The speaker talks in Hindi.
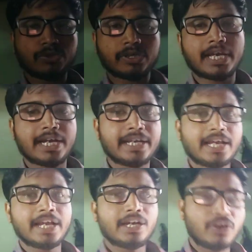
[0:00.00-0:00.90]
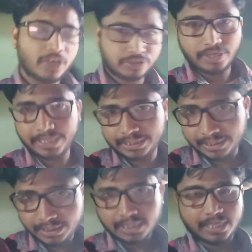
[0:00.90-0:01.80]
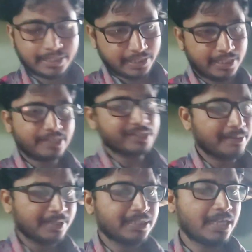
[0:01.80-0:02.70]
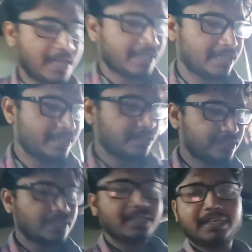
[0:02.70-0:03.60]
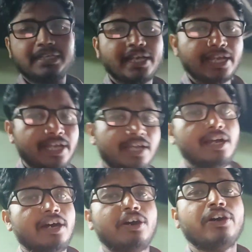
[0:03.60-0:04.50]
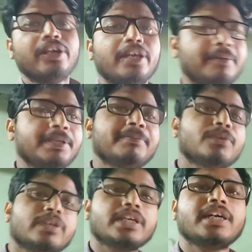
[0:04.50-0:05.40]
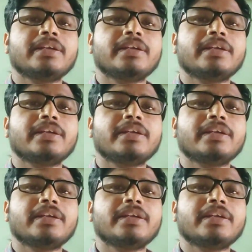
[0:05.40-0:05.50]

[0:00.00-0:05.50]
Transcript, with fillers: मुँह धो के आ गया है और जो है कि ये नाश्ता भी किया है नाश्ता कर लिया है और अभी हम लोग के